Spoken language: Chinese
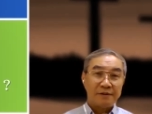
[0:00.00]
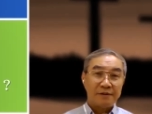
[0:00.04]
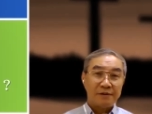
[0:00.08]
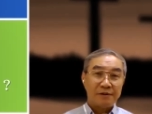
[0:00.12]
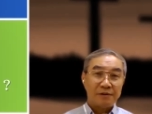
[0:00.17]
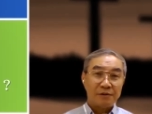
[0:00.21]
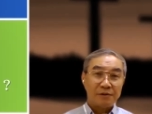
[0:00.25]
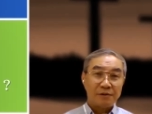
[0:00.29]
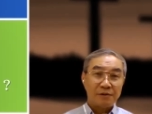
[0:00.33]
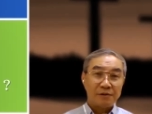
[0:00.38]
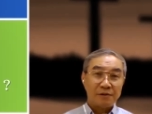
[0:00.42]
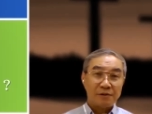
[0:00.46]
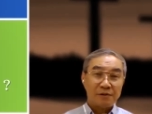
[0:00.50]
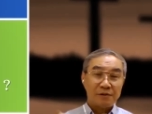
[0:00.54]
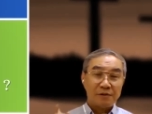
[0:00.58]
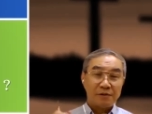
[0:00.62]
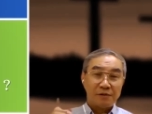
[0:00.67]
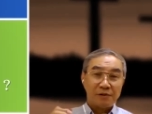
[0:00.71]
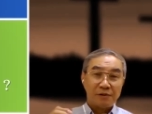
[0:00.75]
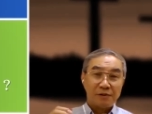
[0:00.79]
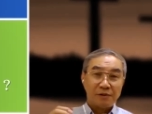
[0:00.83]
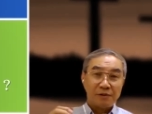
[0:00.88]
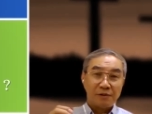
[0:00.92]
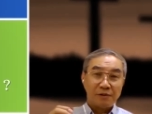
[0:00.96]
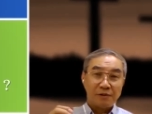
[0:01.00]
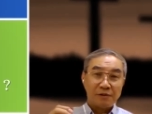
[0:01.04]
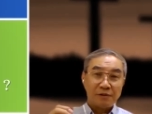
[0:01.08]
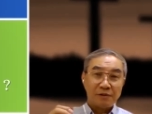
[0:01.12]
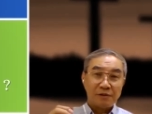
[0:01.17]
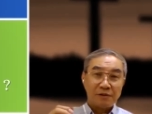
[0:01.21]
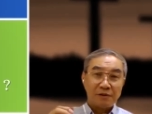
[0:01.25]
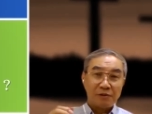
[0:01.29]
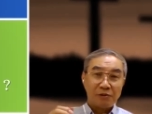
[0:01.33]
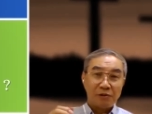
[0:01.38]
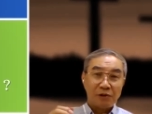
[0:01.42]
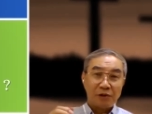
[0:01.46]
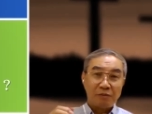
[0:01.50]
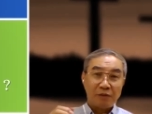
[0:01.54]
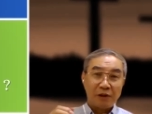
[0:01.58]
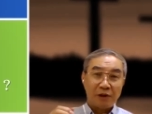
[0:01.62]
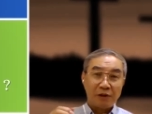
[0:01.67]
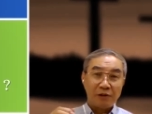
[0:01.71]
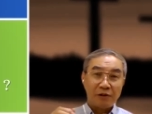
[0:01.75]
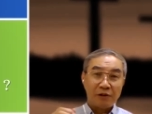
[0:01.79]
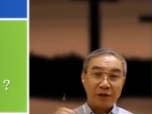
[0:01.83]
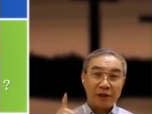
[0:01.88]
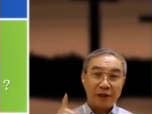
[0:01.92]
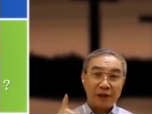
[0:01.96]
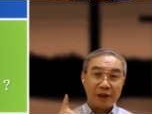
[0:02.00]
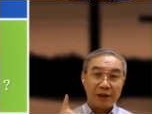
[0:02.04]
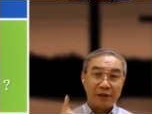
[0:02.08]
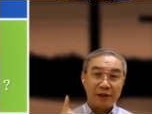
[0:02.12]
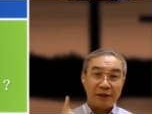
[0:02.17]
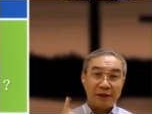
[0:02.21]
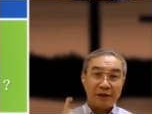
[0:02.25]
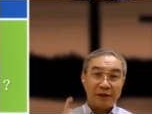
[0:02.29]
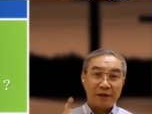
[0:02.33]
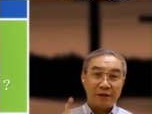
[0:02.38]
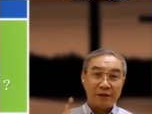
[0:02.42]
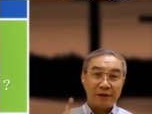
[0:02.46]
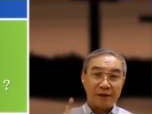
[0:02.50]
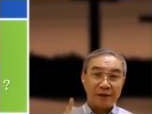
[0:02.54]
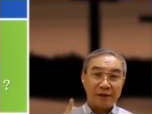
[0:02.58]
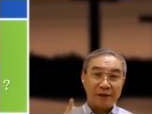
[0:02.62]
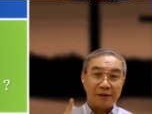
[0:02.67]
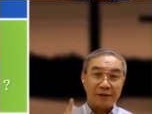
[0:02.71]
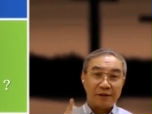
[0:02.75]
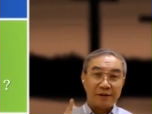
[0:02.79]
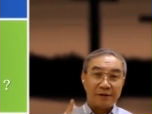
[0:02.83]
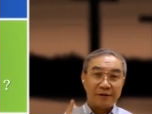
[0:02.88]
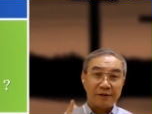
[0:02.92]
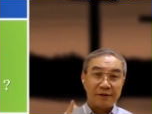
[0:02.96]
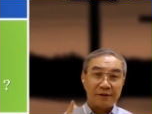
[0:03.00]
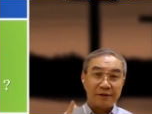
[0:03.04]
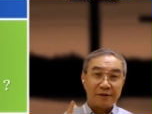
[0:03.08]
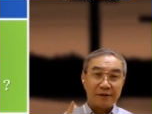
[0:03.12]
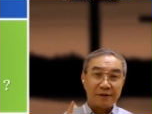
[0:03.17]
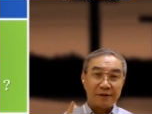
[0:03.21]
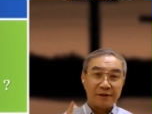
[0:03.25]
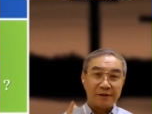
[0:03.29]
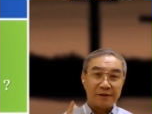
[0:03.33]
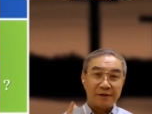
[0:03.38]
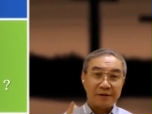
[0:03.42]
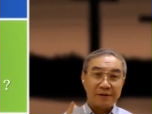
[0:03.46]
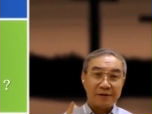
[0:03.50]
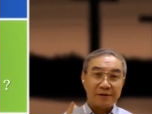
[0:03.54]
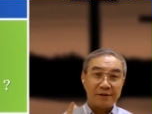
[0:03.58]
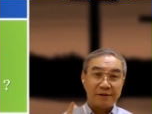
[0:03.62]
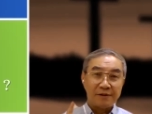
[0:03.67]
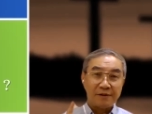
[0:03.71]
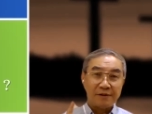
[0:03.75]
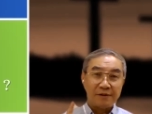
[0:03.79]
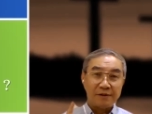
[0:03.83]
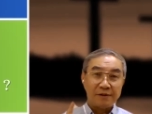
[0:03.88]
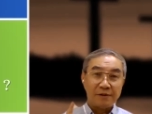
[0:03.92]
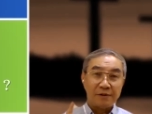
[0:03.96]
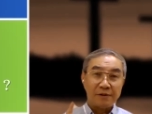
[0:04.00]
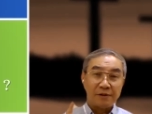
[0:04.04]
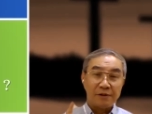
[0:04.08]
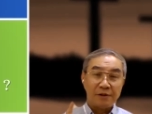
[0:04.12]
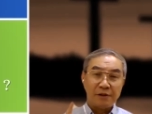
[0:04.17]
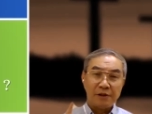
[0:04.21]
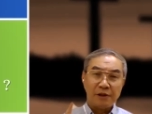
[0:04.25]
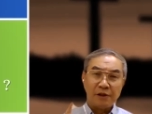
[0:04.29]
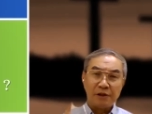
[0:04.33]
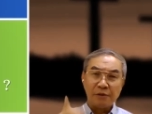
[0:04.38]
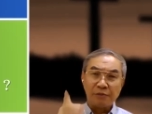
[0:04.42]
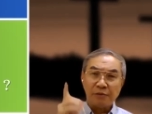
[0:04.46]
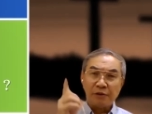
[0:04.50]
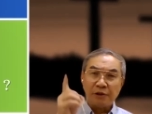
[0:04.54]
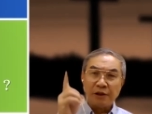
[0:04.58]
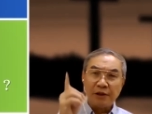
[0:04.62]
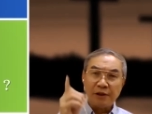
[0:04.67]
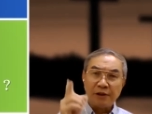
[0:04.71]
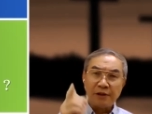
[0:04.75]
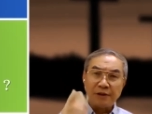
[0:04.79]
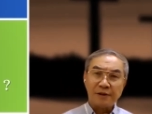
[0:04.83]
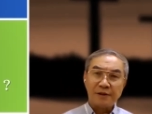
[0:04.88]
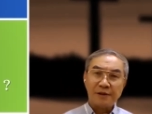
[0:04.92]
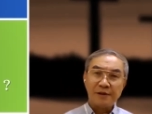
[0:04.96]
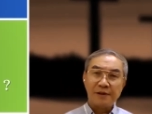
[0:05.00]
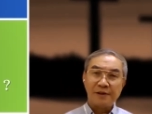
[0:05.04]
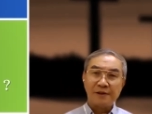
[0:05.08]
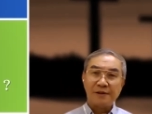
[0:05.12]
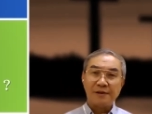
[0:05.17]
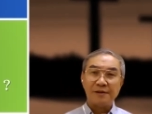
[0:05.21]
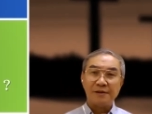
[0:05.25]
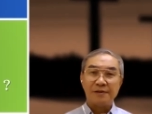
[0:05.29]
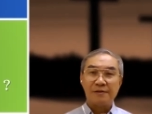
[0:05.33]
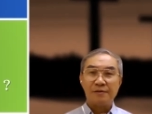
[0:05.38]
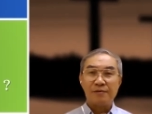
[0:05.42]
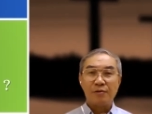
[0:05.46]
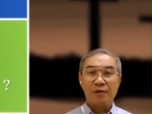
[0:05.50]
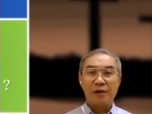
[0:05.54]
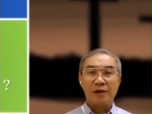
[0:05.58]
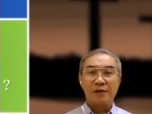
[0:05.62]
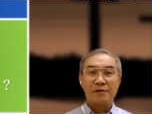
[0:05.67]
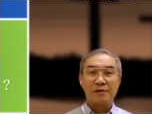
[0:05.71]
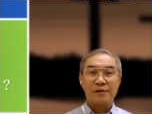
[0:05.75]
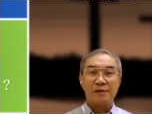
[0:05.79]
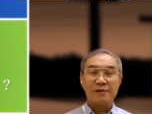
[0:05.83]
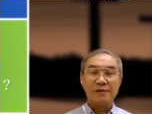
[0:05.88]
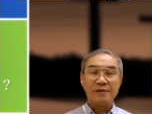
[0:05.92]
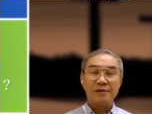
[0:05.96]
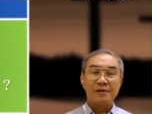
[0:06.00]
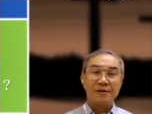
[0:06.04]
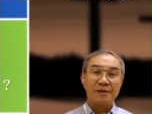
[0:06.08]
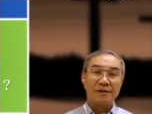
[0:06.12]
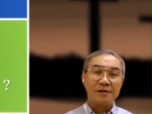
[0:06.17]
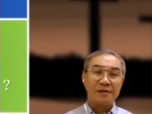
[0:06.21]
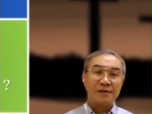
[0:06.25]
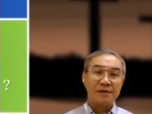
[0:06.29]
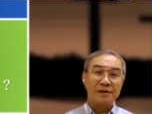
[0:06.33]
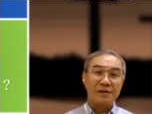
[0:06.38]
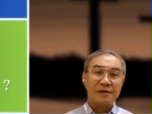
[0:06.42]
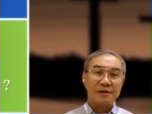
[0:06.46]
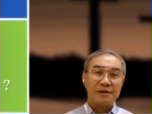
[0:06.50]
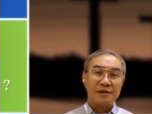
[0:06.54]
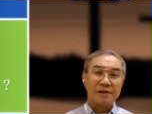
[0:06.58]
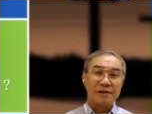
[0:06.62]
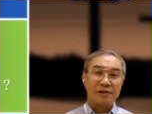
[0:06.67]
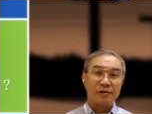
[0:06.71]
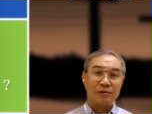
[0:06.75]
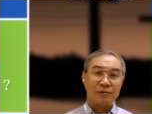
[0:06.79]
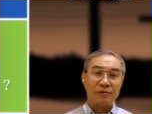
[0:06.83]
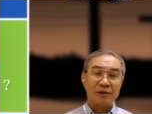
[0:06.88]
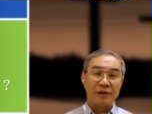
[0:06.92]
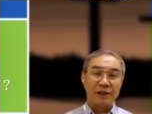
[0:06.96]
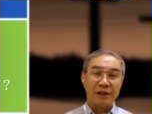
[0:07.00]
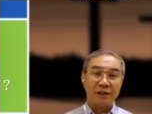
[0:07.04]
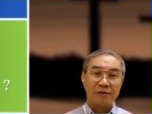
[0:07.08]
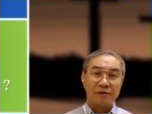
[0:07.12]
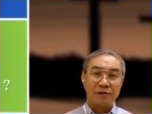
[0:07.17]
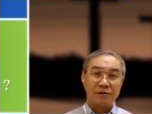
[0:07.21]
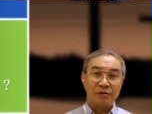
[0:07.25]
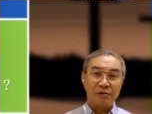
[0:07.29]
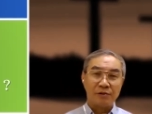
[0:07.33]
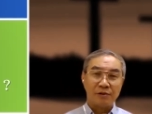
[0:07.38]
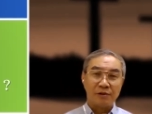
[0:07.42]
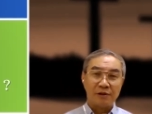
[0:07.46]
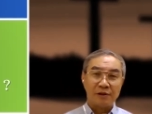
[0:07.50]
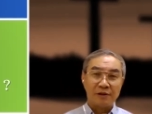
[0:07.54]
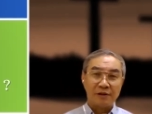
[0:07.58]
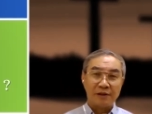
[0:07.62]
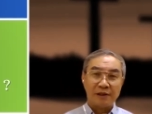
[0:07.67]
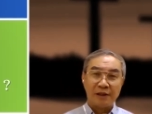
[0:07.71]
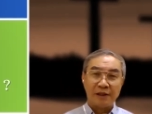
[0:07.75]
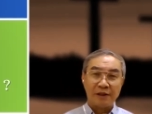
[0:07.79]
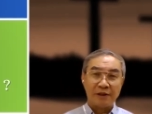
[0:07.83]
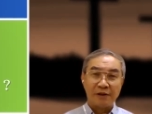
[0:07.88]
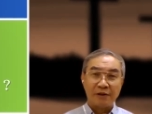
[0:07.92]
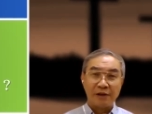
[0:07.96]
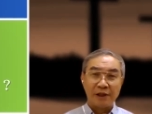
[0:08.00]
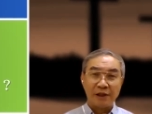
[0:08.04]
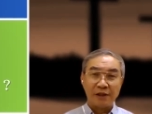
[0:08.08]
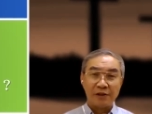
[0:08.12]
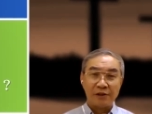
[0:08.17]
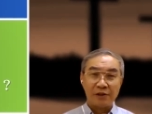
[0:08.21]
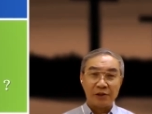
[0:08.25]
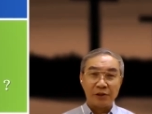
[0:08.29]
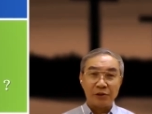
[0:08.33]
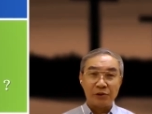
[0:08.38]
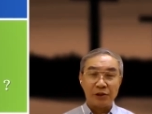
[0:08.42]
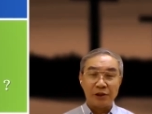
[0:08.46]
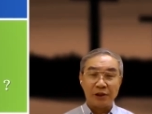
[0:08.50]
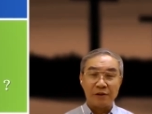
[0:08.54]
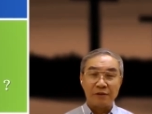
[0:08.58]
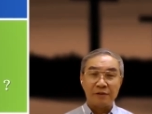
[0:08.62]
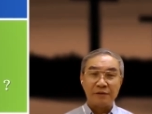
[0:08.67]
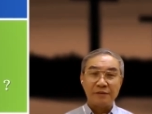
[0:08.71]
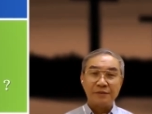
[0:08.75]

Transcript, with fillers: 就就对保罗一个很大的啊啊质疑，就是你怎么可以自己妄称自己是使徒，然后就来要来宣教，